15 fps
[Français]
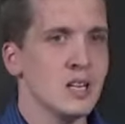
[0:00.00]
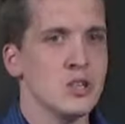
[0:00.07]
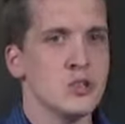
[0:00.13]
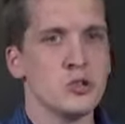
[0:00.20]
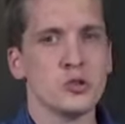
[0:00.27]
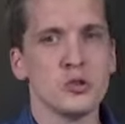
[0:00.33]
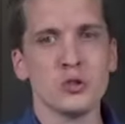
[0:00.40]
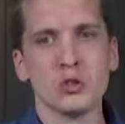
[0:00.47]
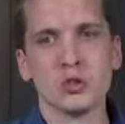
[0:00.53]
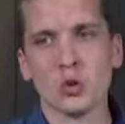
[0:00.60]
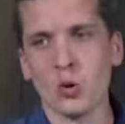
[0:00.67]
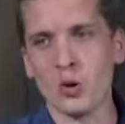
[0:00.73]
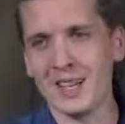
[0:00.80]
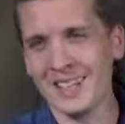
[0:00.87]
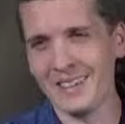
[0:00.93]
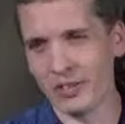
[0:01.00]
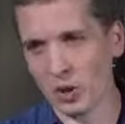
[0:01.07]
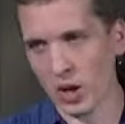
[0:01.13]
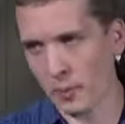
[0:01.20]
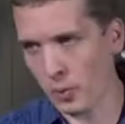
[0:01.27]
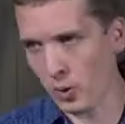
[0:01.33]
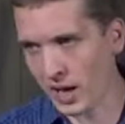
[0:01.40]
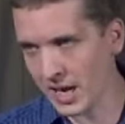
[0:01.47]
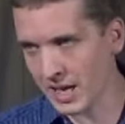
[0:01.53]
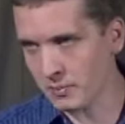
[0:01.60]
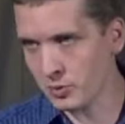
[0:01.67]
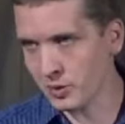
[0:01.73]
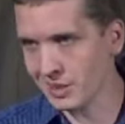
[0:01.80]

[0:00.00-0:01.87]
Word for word: jusqu'au livre de l'Apocalypse,